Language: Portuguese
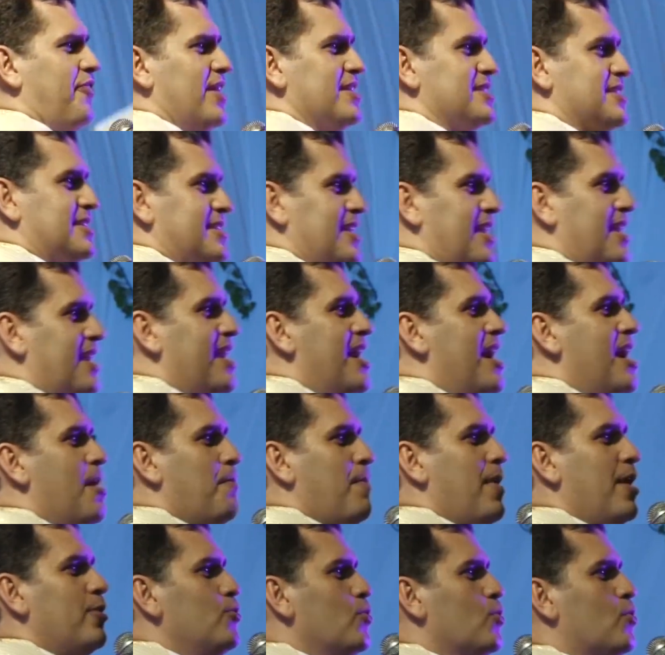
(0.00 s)
fazer,
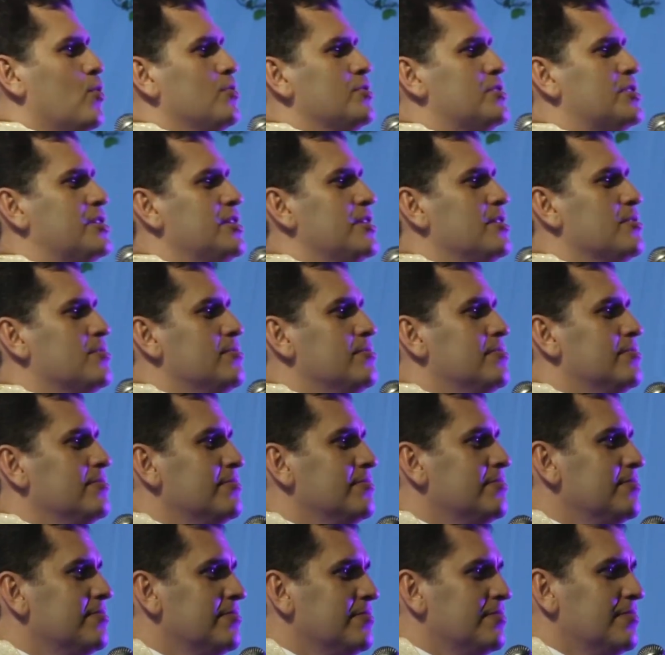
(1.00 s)
mas não consigo.
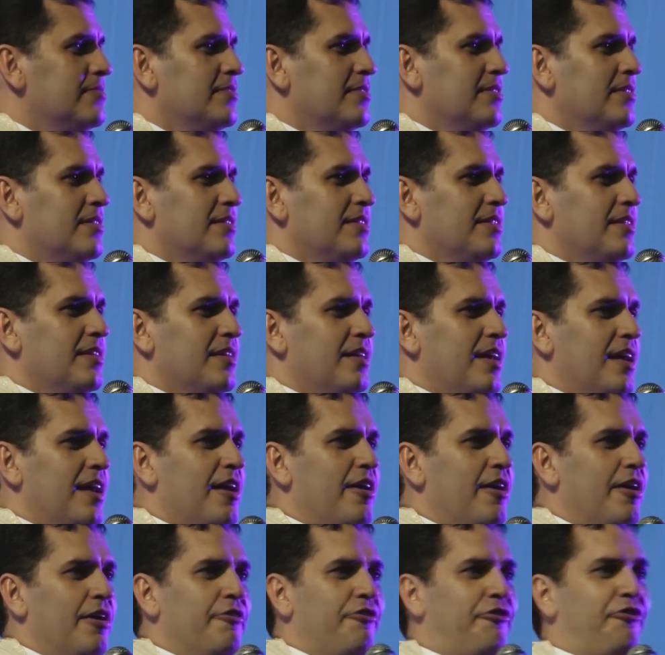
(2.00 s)

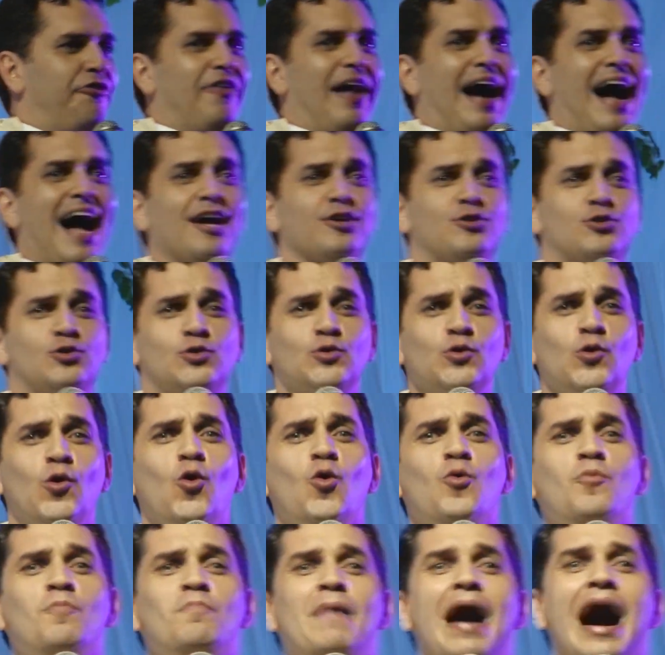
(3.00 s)
Faço
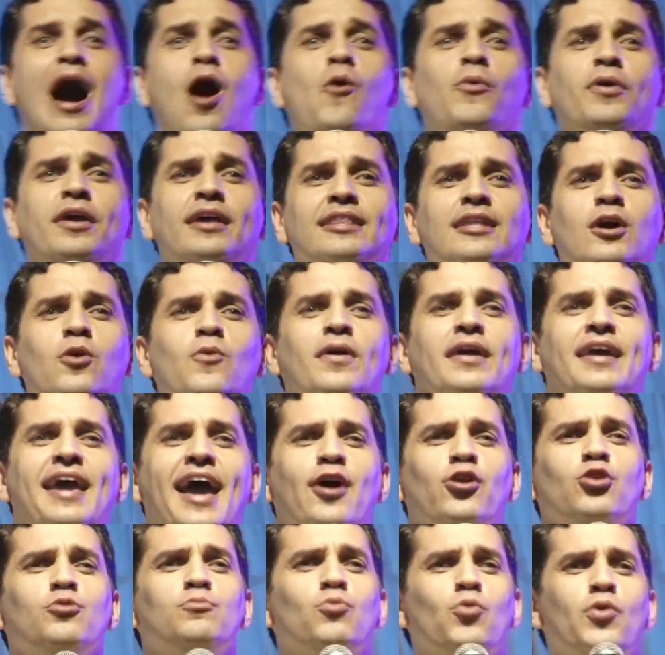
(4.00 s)
o mal que não
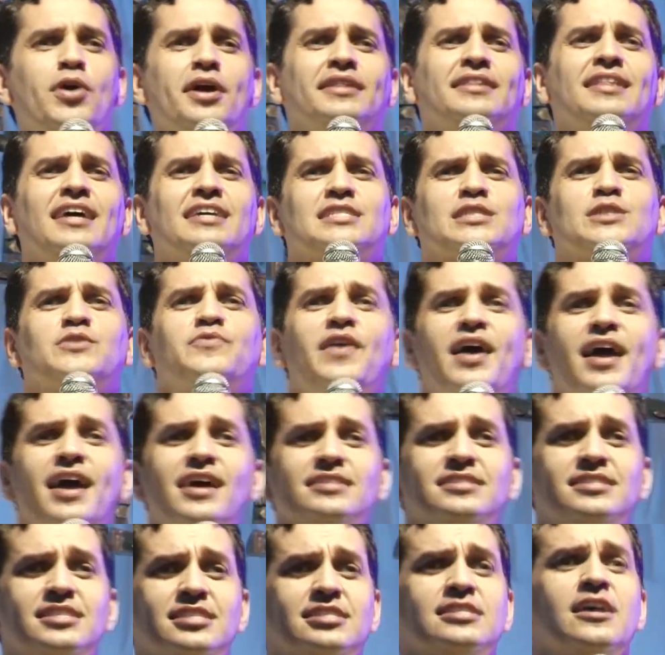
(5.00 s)
quero muitas
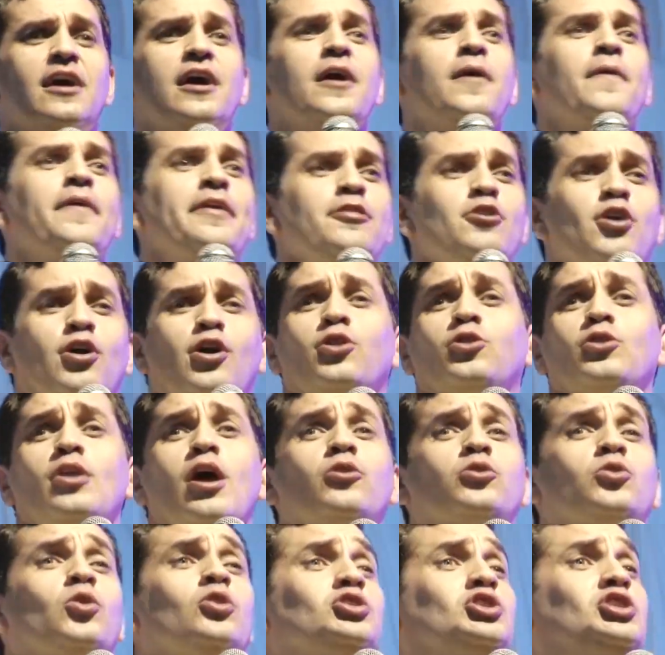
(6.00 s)
vezes.
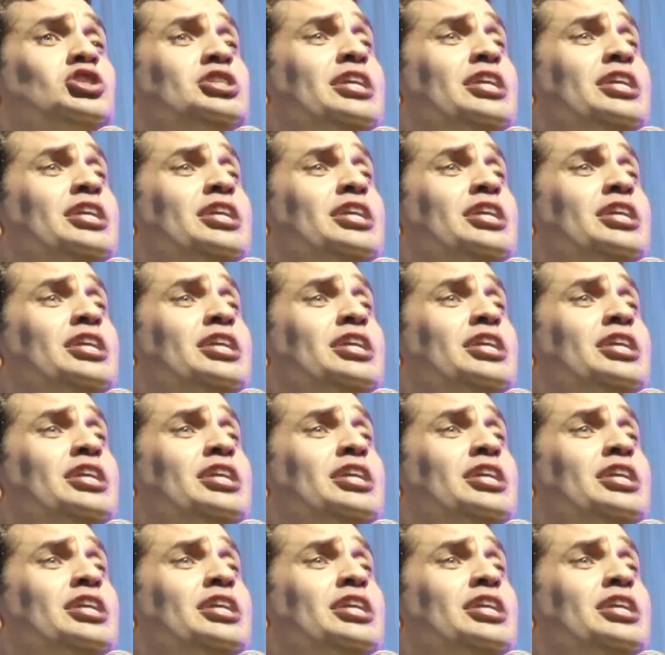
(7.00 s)
Eu estou